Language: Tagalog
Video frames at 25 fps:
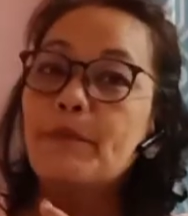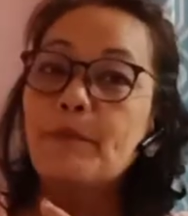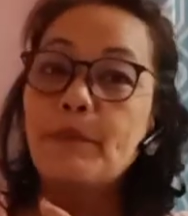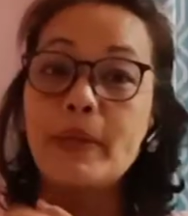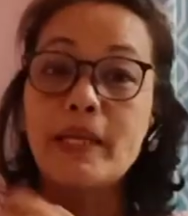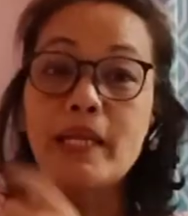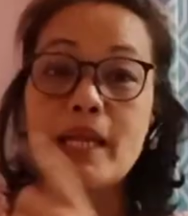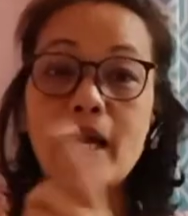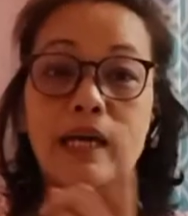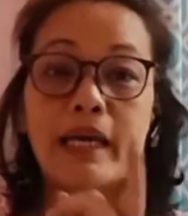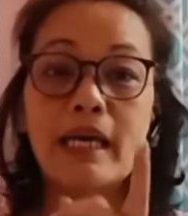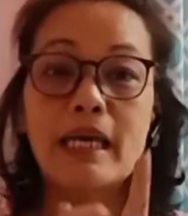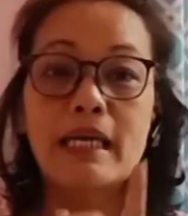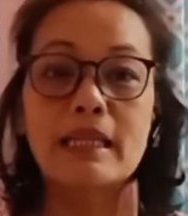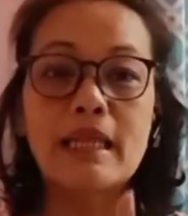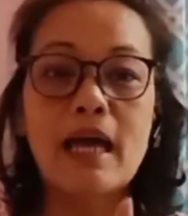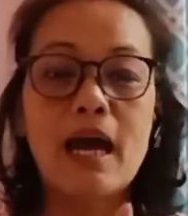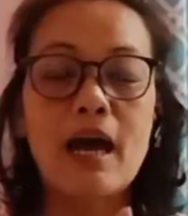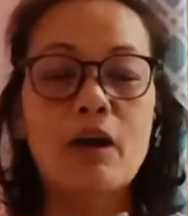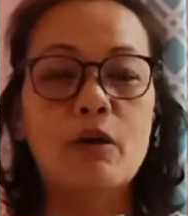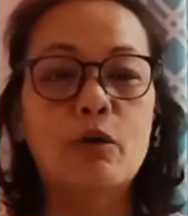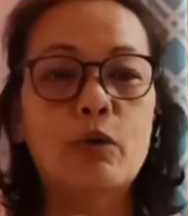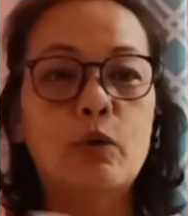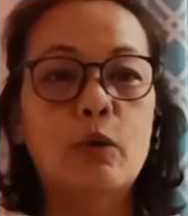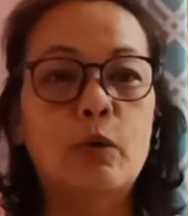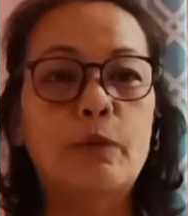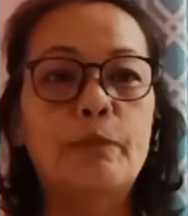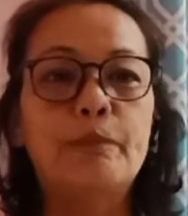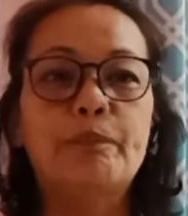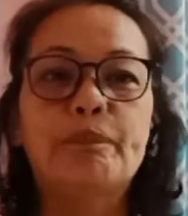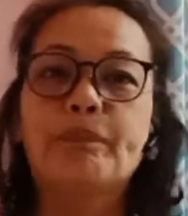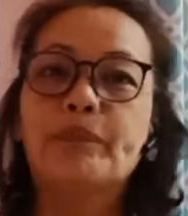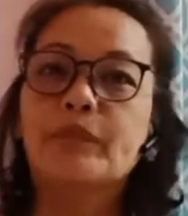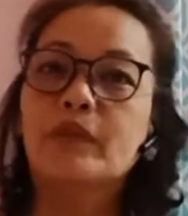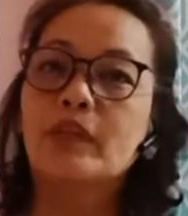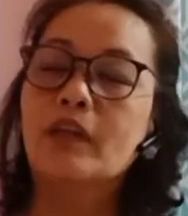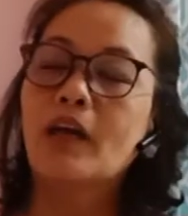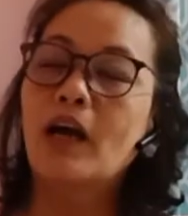May nakita ko.
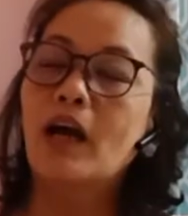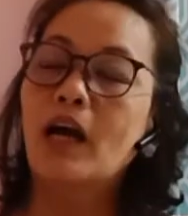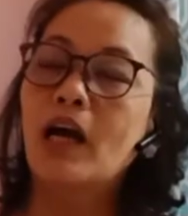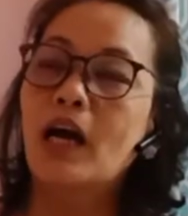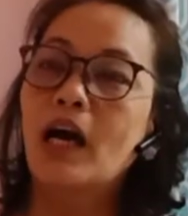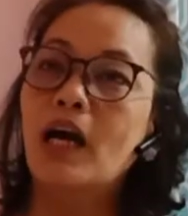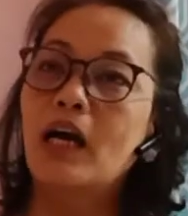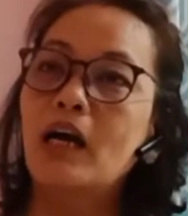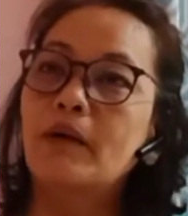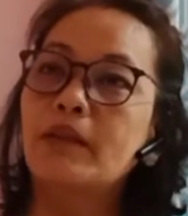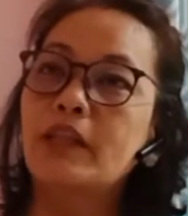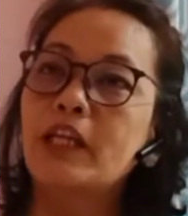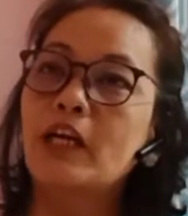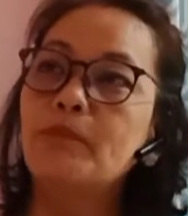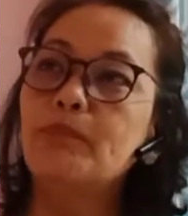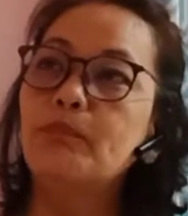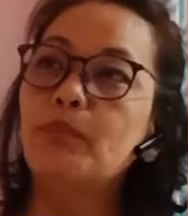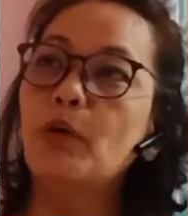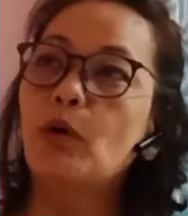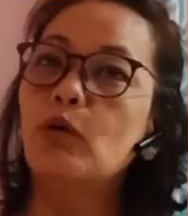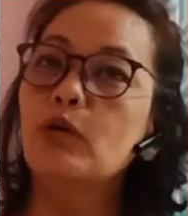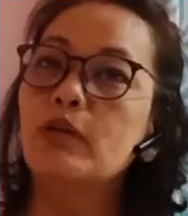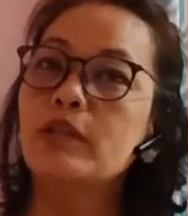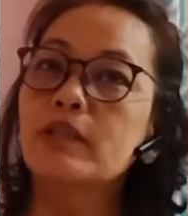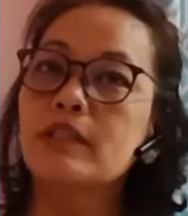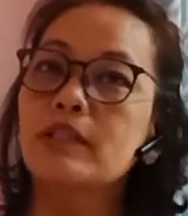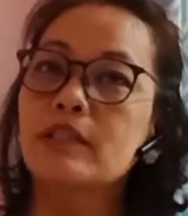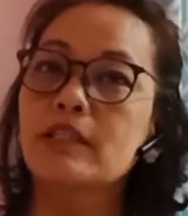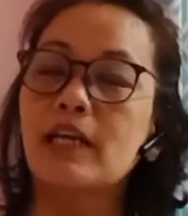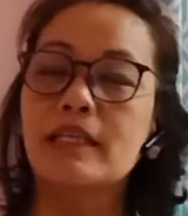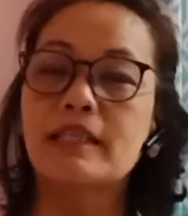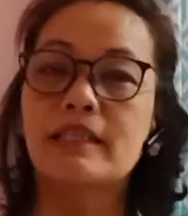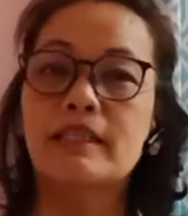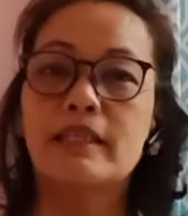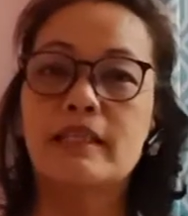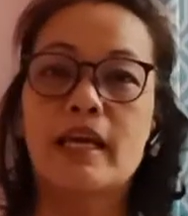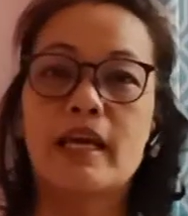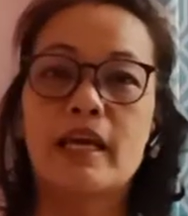Uh, ah, nag-post
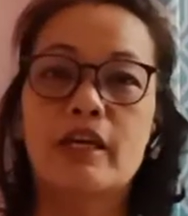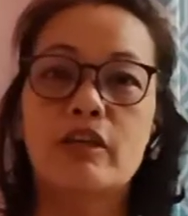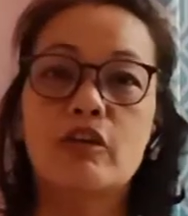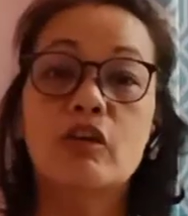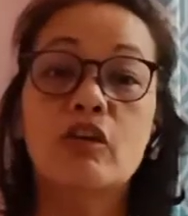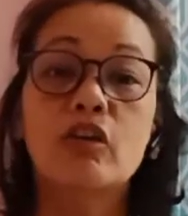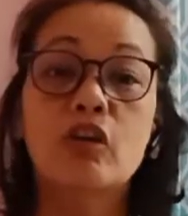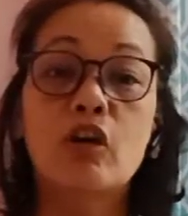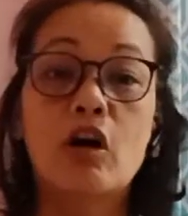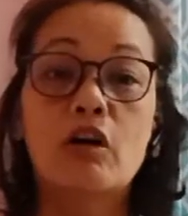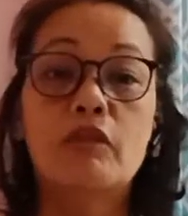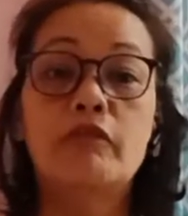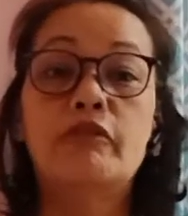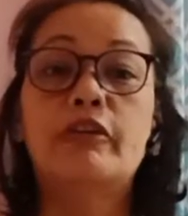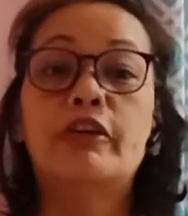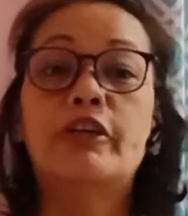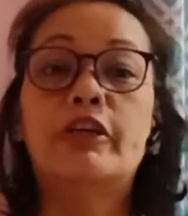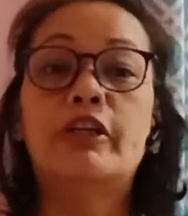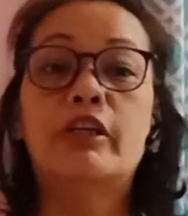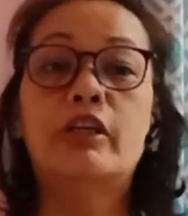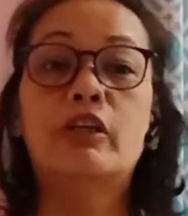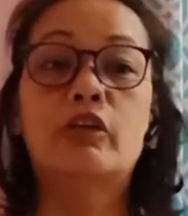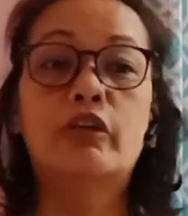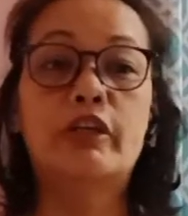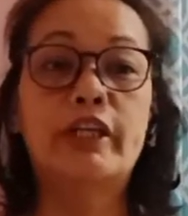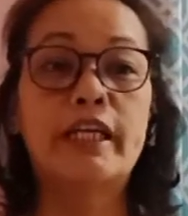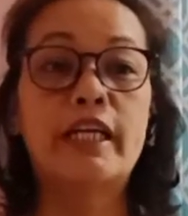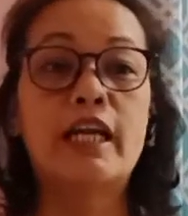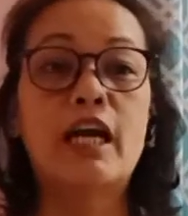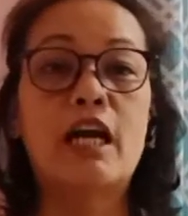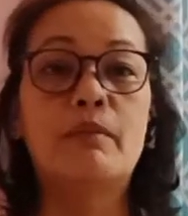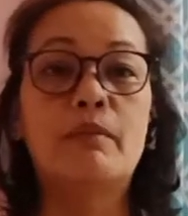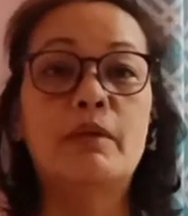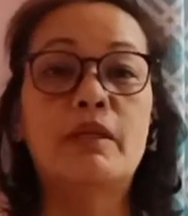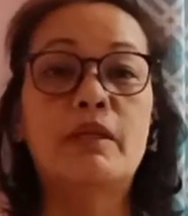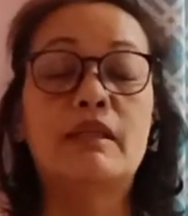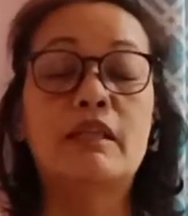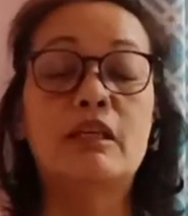kasi yung governor
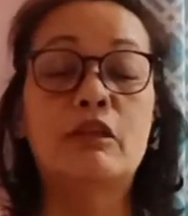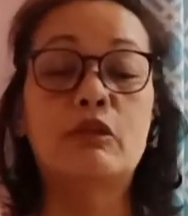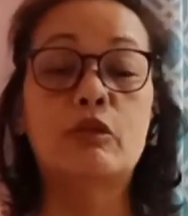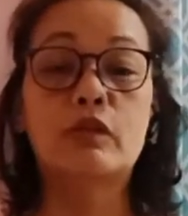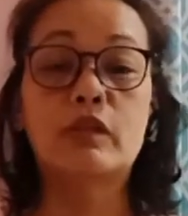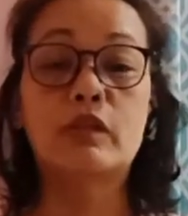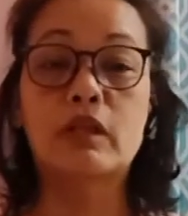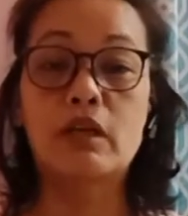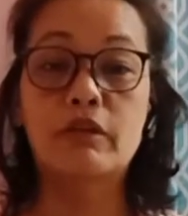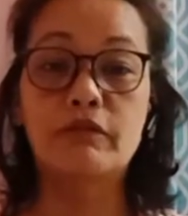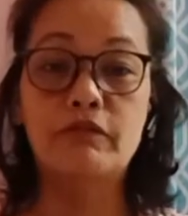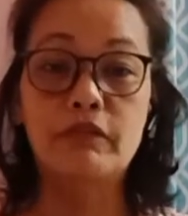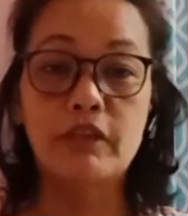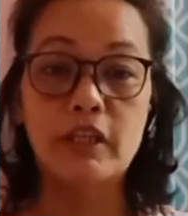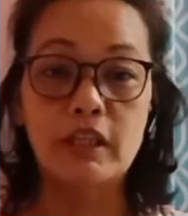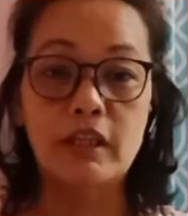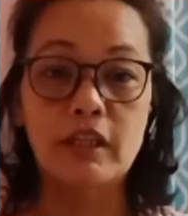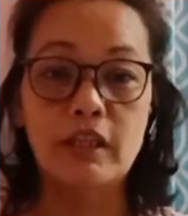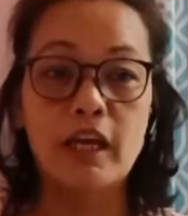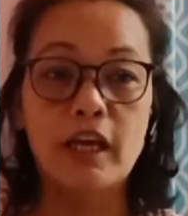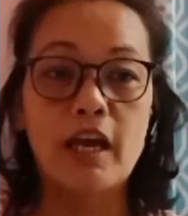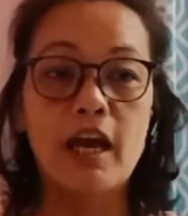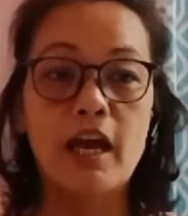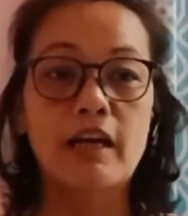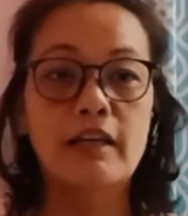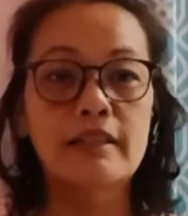namin dito sa Cavite.